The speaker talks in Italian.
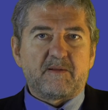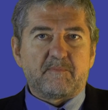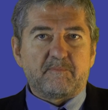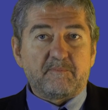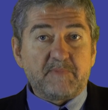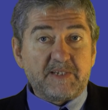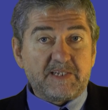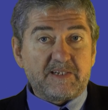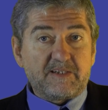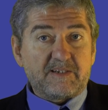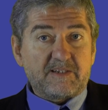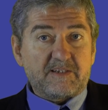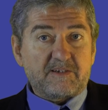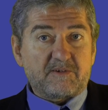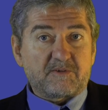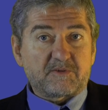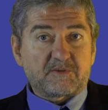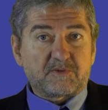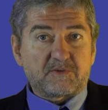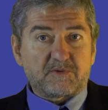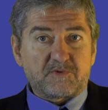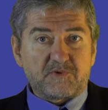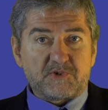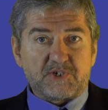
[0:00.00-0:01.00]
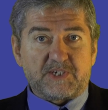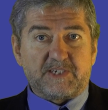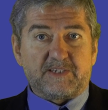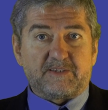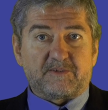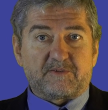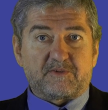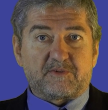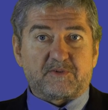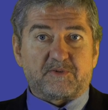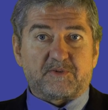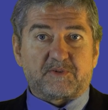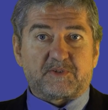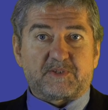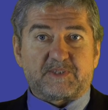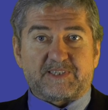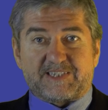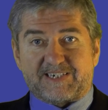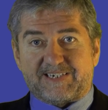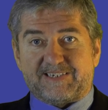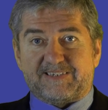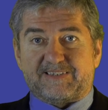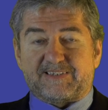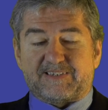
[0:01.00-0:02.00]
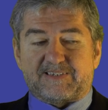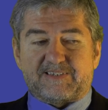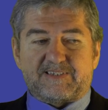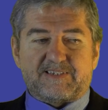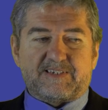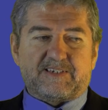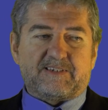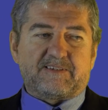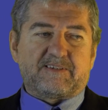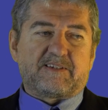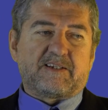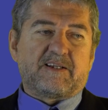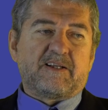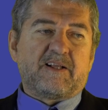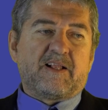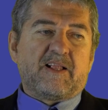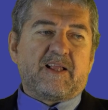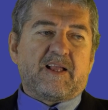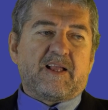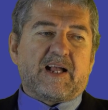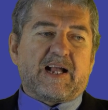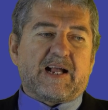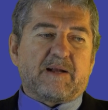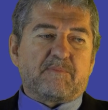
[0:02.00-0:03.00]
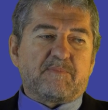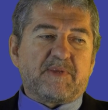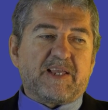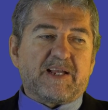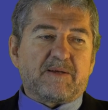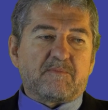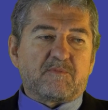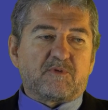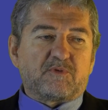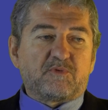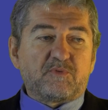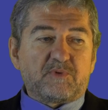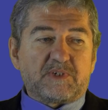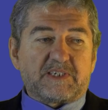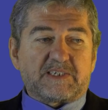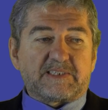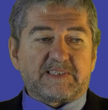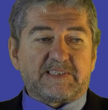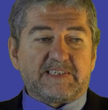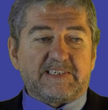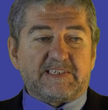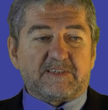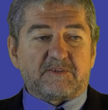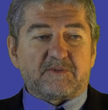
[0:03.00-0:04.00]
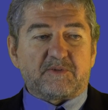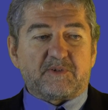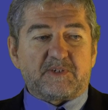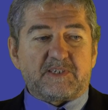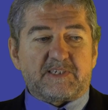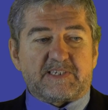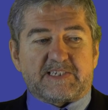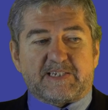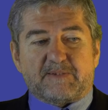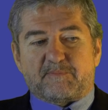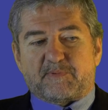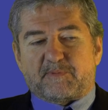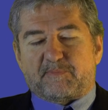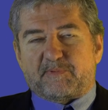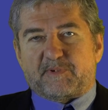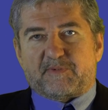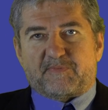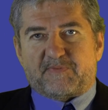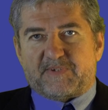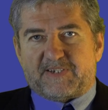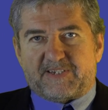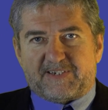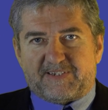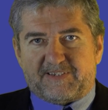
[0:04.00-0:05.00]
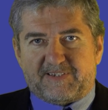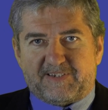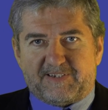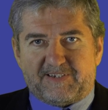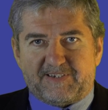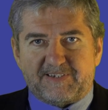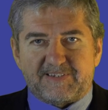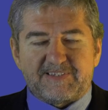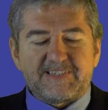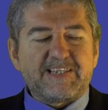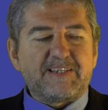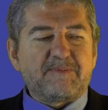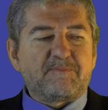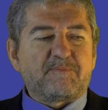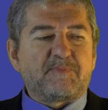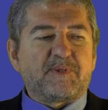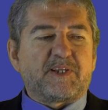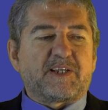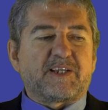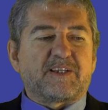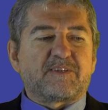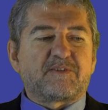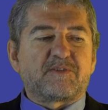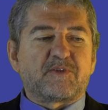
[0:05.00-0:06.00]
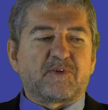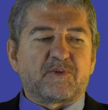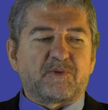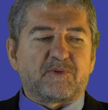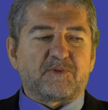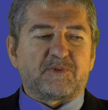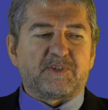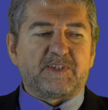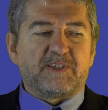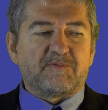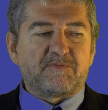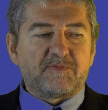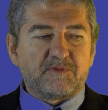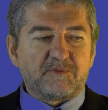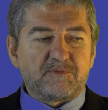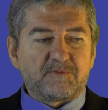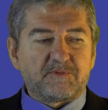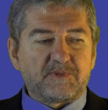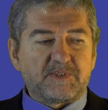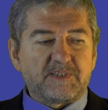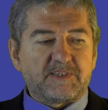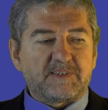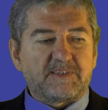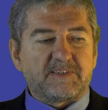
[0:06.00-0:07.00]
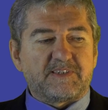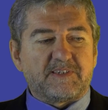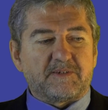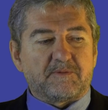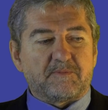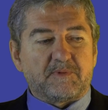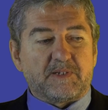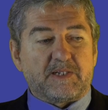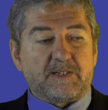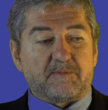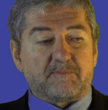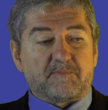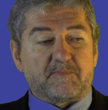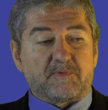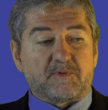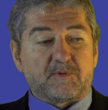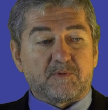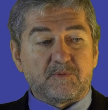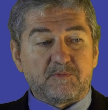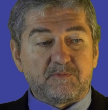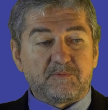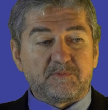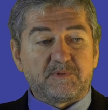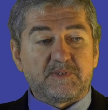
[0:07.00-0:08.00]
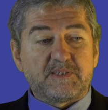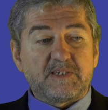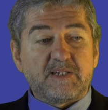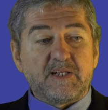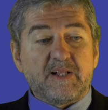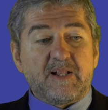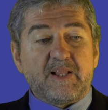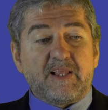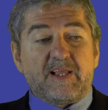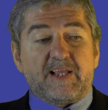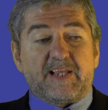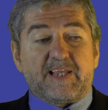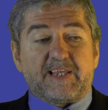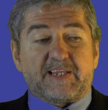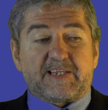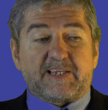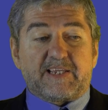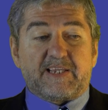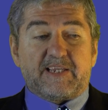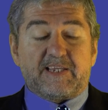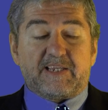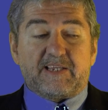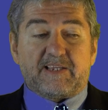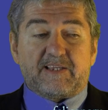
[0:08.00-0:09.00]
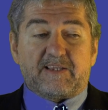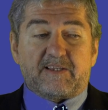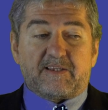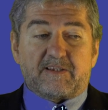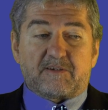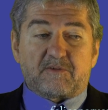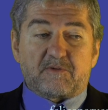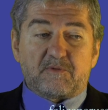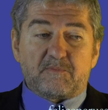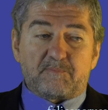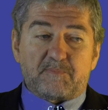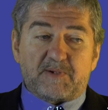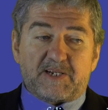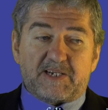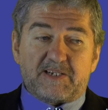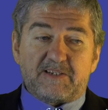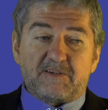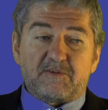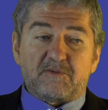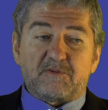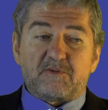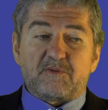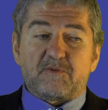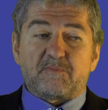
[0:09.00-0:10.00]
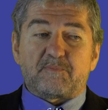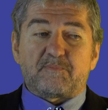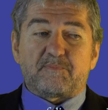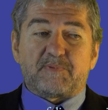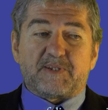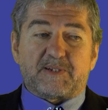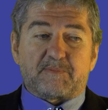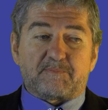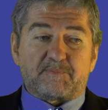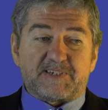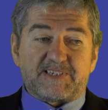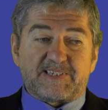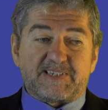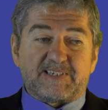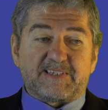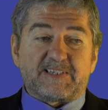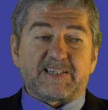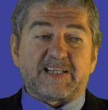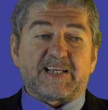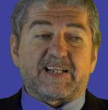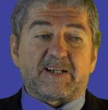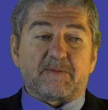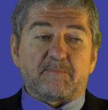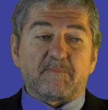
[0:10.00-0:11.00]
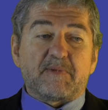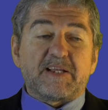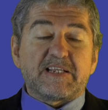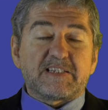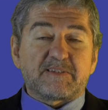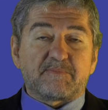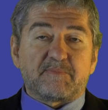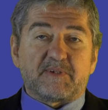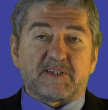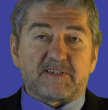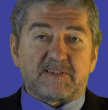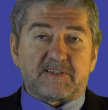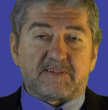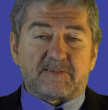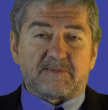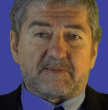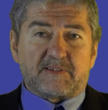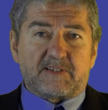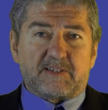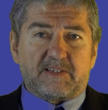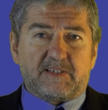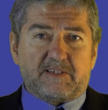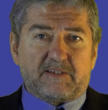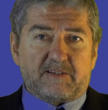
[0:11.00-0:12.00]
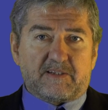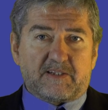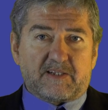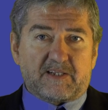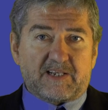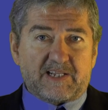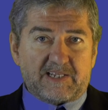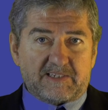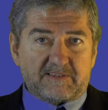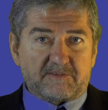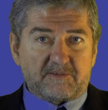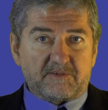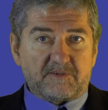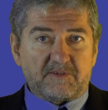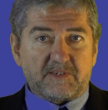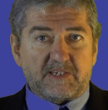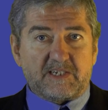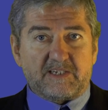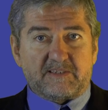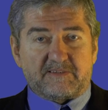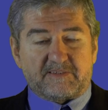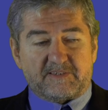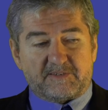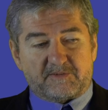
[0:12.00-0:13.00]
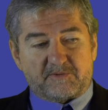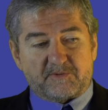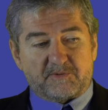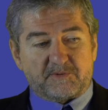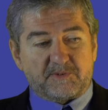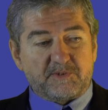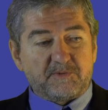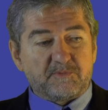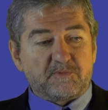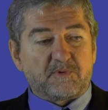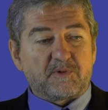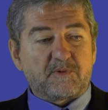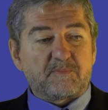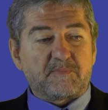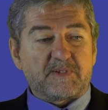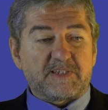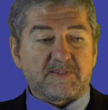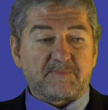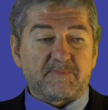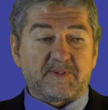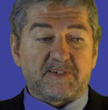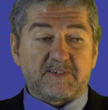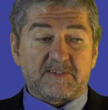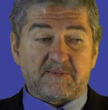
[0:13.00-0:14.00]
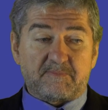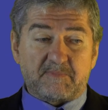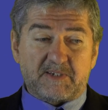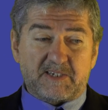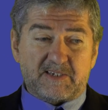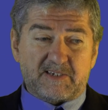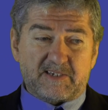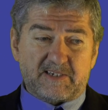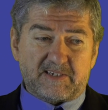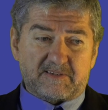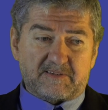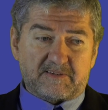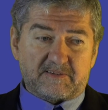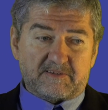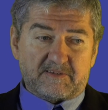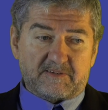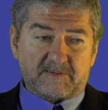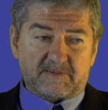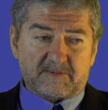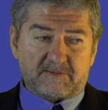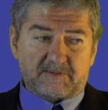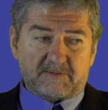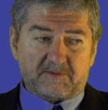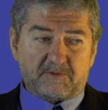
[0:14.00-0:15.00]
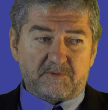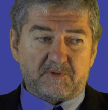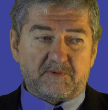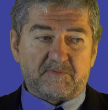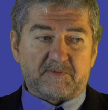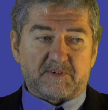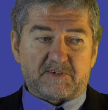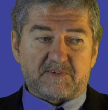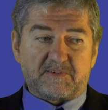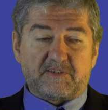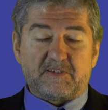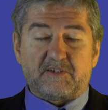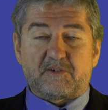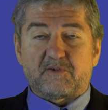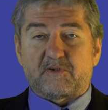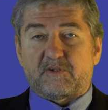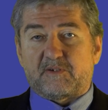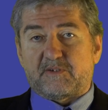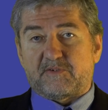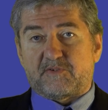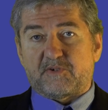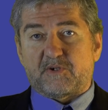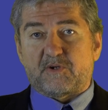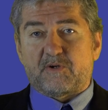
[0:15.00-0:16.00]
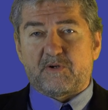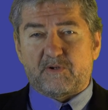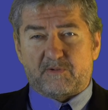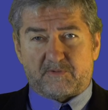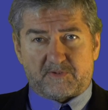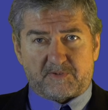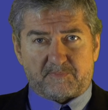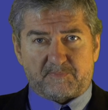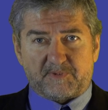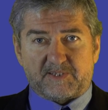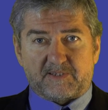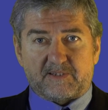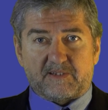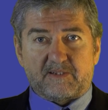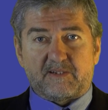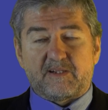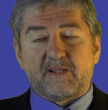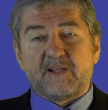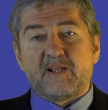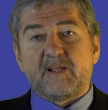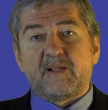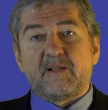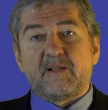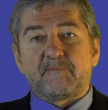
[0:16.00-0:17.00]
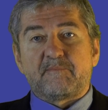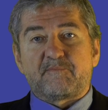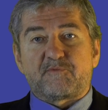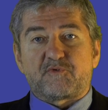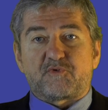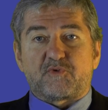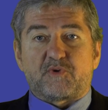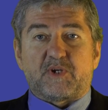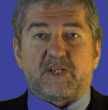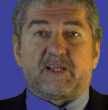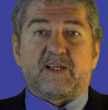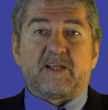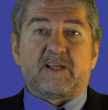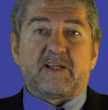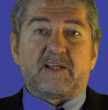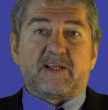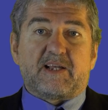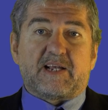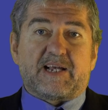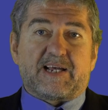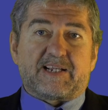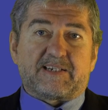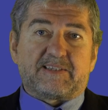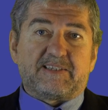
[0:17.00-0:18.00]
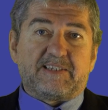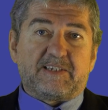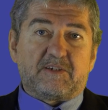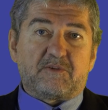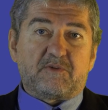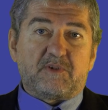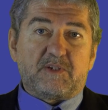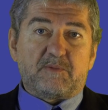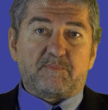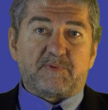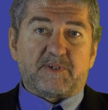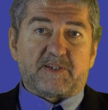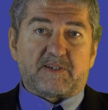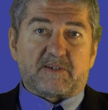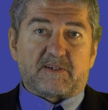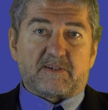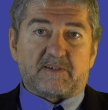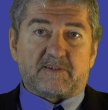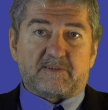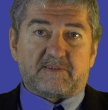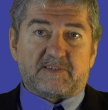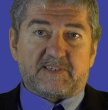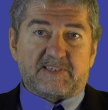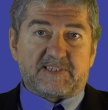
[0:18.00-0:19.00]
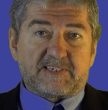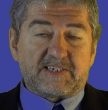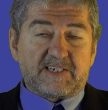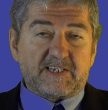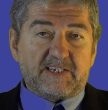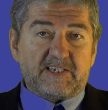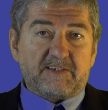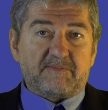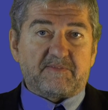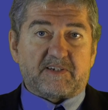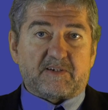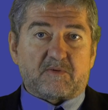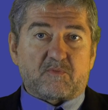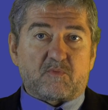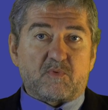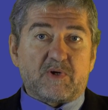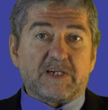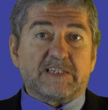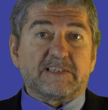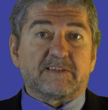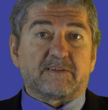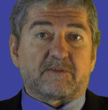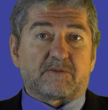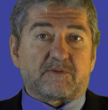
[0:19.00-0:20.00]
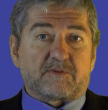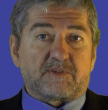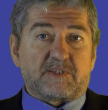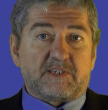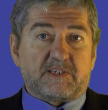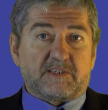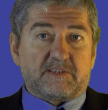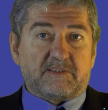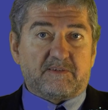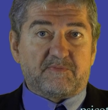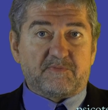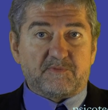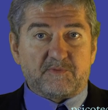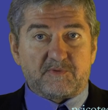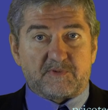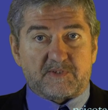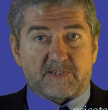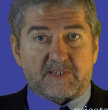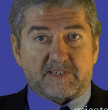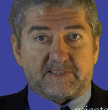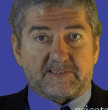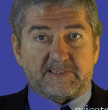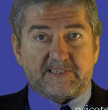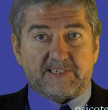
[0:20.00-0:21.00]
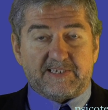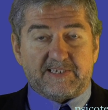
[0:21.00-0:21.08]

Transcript: 1837 abbiamo due articoli, sempre per fare degli esempi, che sono di Wood, di William Wood, e che eh, compaiono per presentare Mesmerism in London, è il titolo di uno, Mesmerism at eh, University College Hospital, cioè articoli per descrivere quanto sia diffusa al